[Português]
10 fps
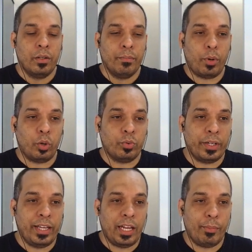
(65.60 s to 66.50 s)
Pronto,
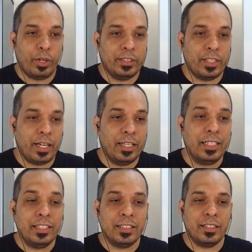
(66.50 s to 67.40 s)
aqui ele abriu essa
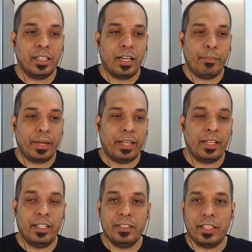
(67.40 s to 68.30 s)
lista, né, pequena
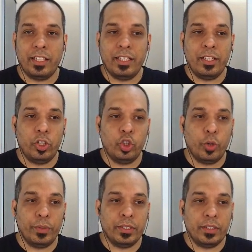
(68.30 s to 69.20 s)
lista aqui em idiomas,